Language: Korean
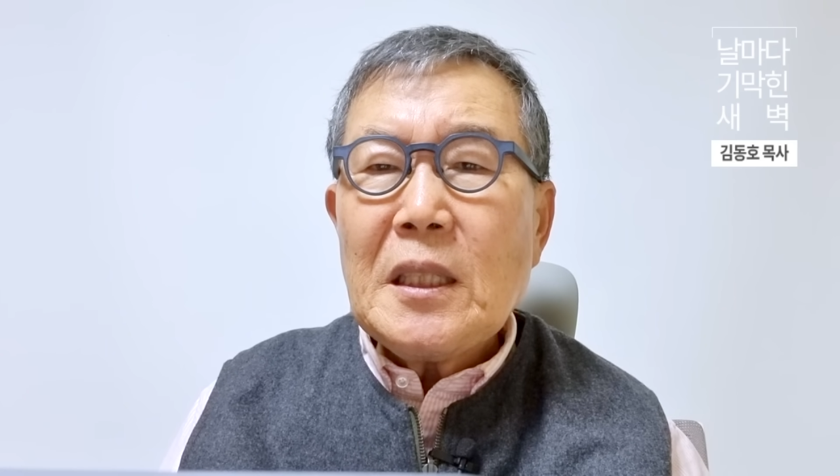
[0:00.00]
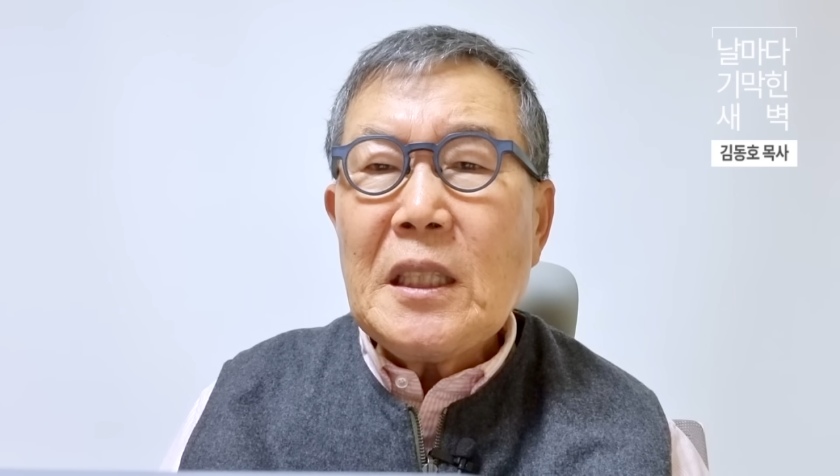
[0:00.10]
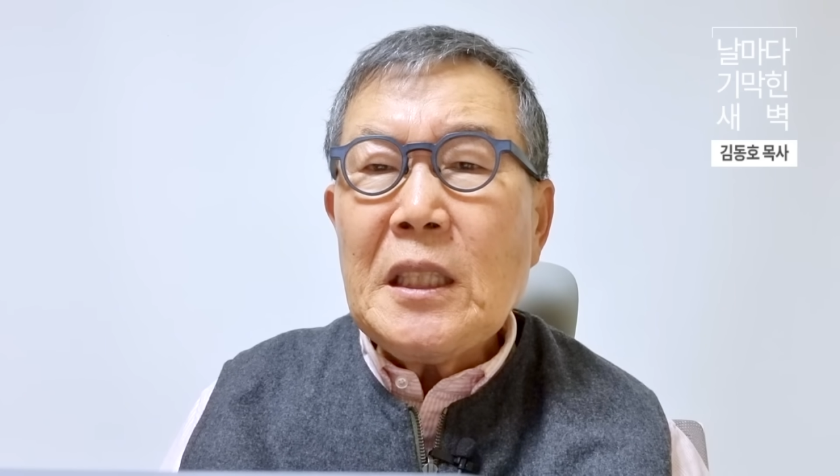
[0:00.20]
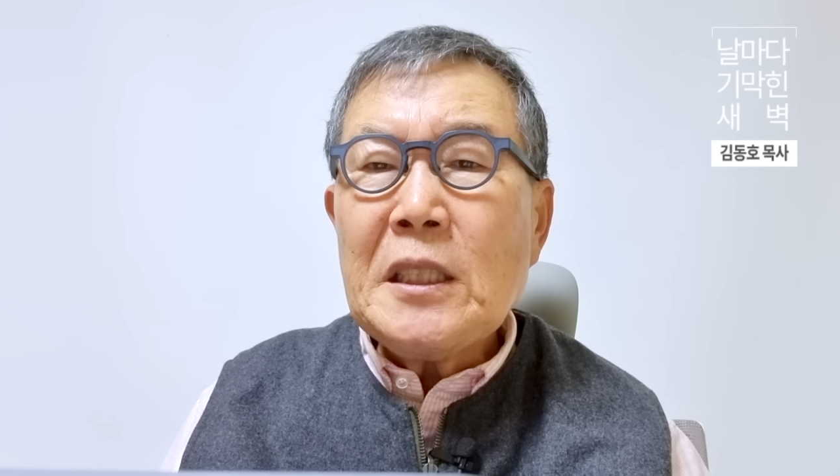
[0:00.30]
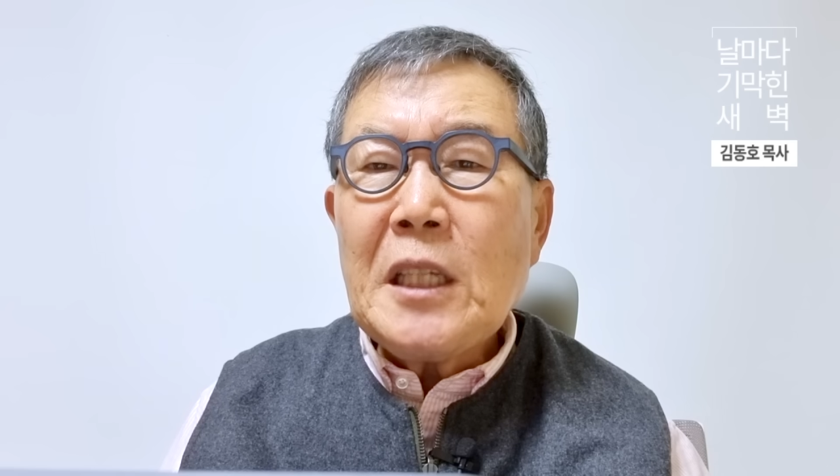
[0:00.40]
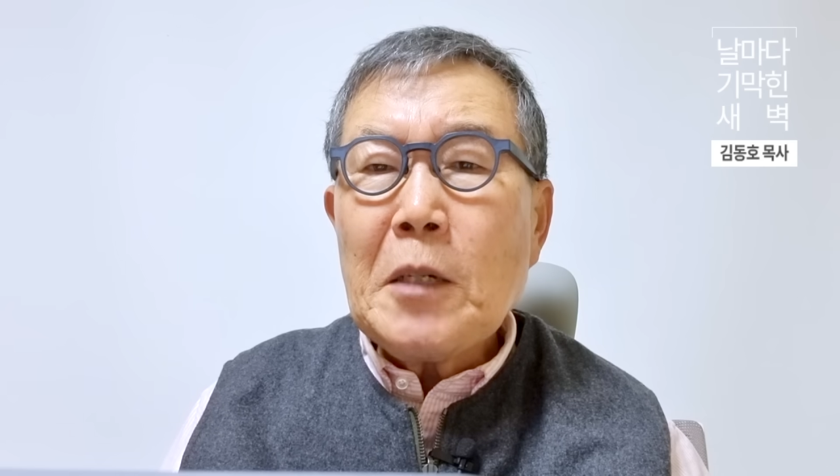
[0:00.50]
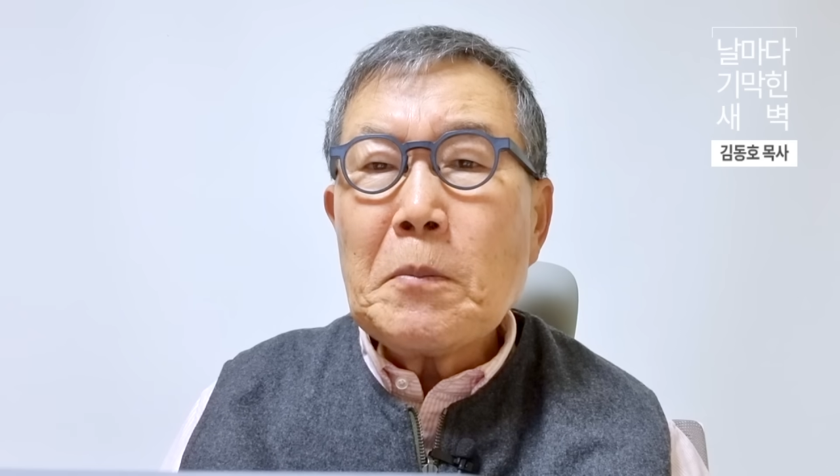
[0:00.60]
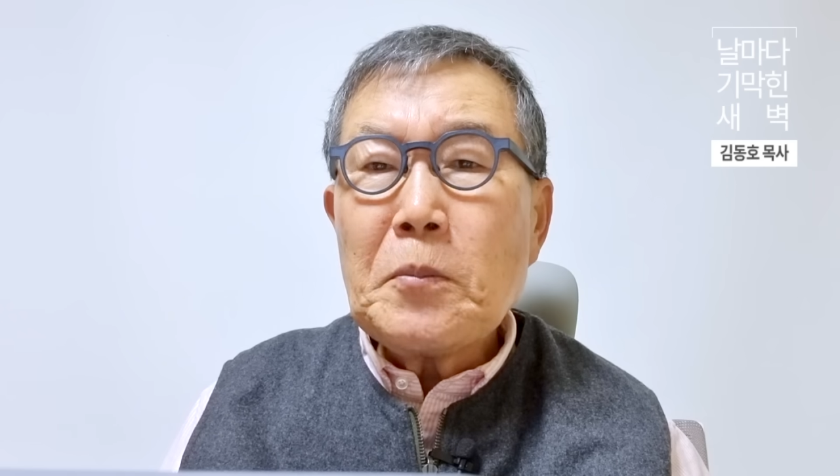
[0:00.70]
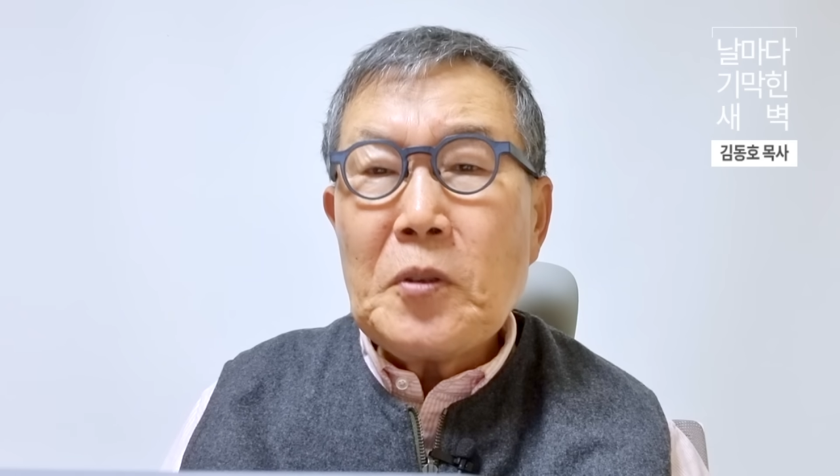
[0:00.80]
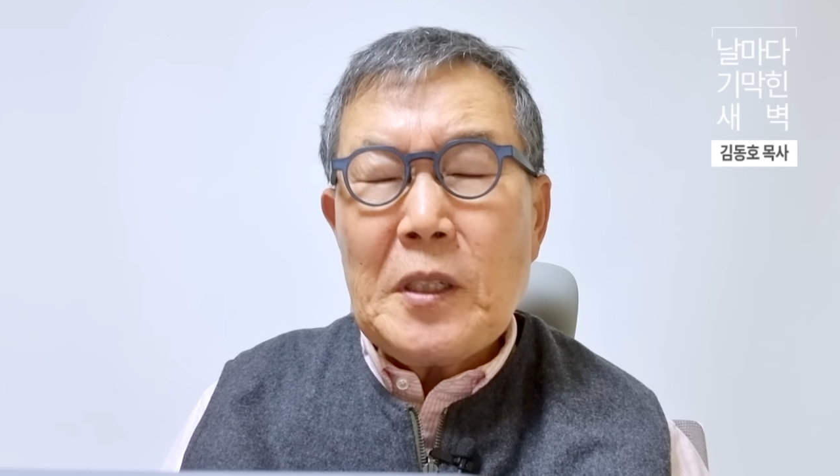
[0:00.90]

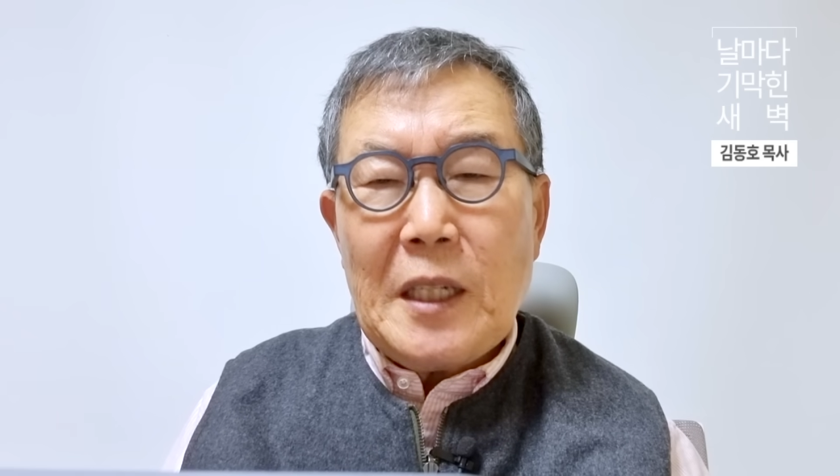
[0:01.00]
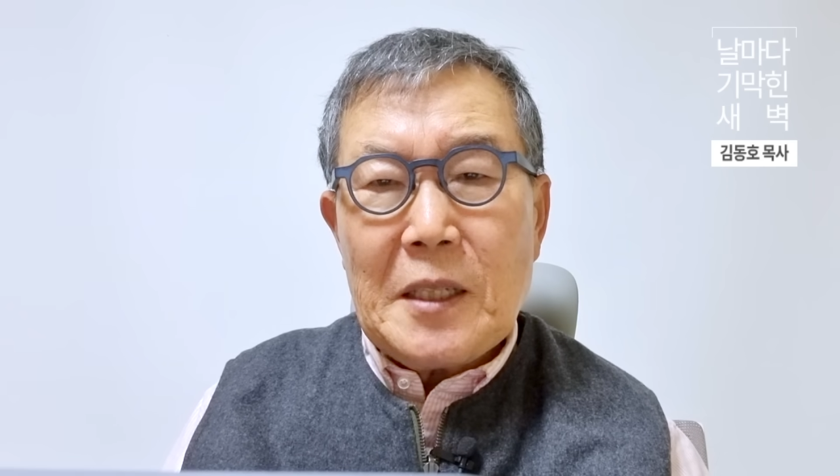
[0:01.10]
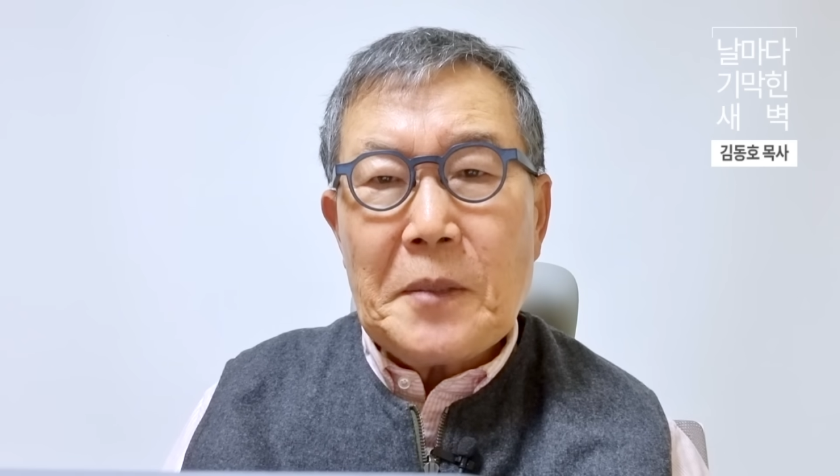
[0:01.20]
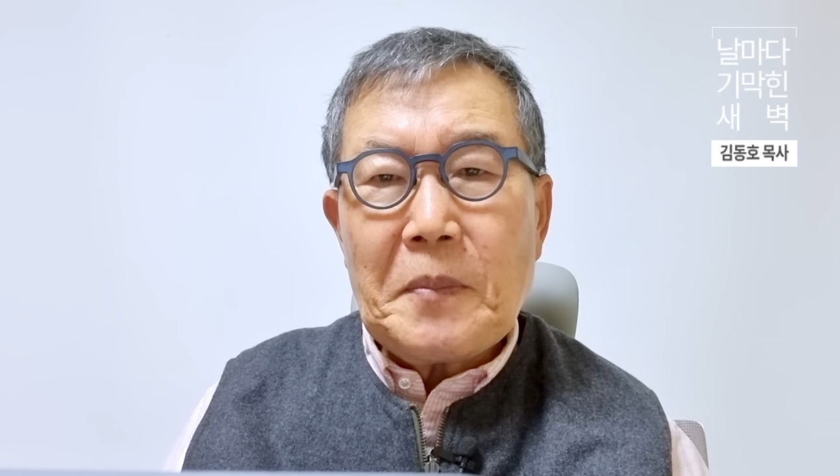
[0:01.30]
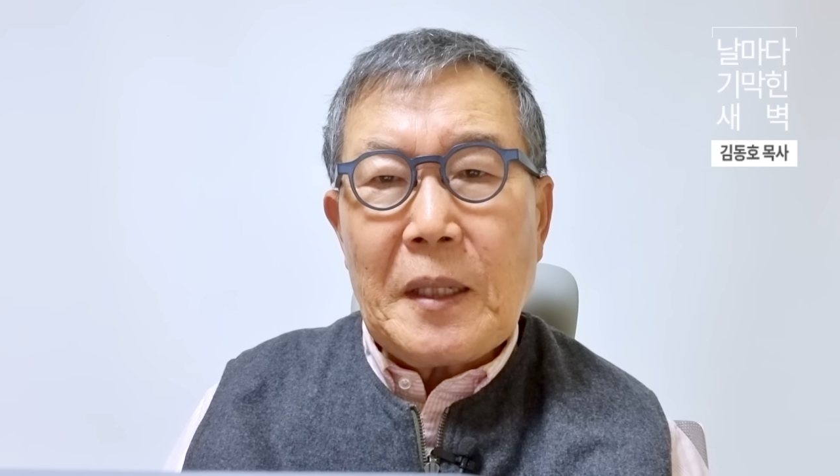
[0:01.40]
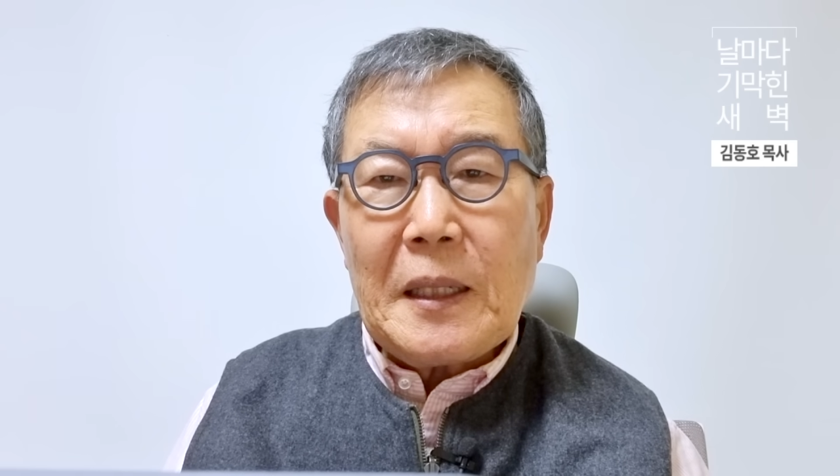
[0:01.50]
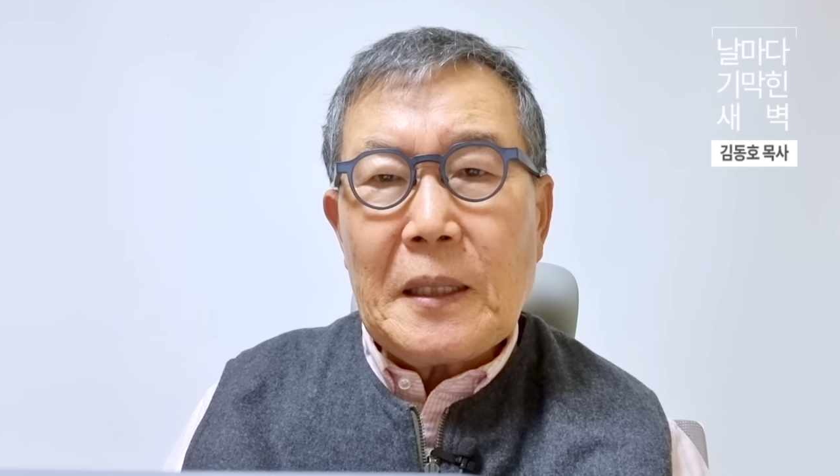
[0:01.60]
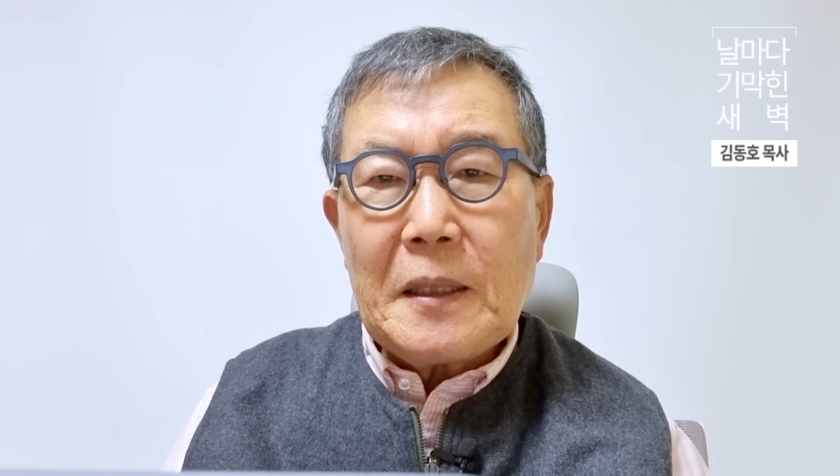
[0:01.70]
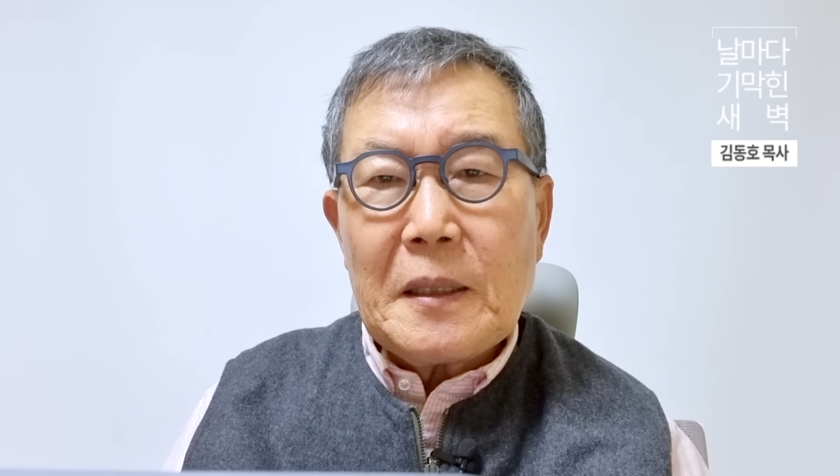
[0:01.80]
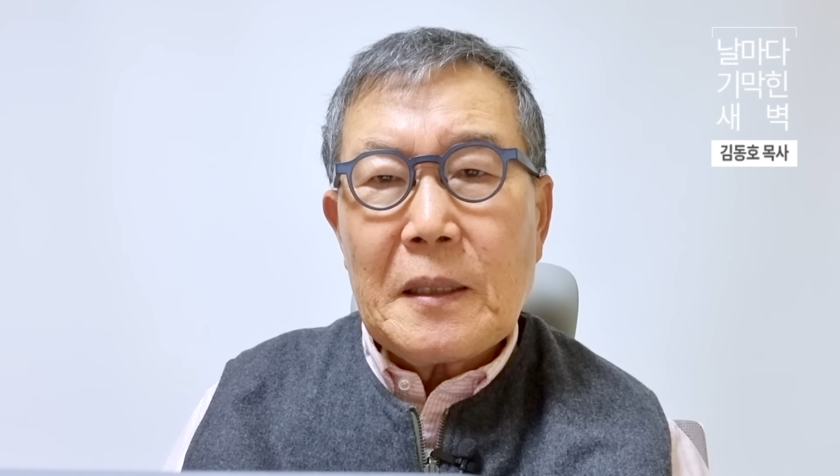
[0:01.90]
이생뿐이지 않습니까?